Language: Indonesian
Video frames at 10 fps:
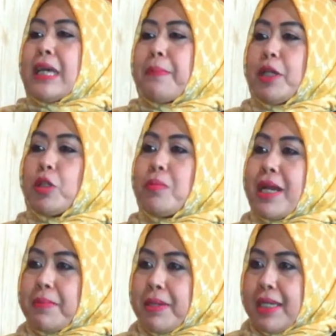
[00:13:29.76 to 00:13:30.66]
tapi itu
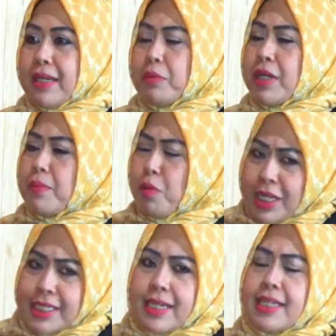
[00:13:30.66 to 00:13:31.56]
baik bagi kamu dan
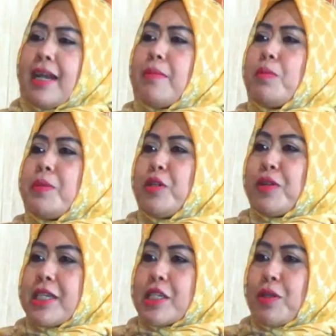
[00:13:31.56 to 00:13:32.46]
boleh jadi kamu
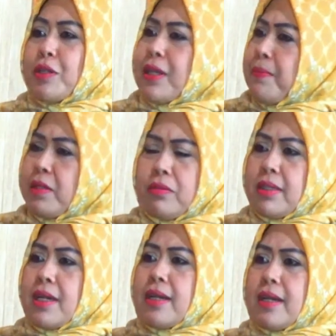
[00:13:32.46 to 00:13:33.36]
menyukai sesuatu tapi itu
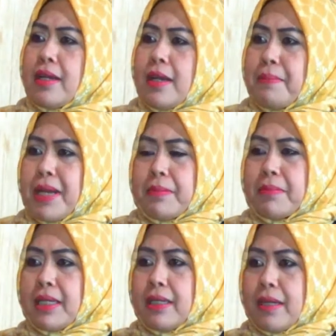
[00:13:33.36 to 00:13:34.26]
tidak baik
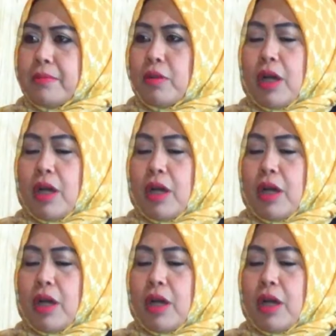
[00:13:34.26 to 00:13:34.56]
tidak bagi baik. kamu.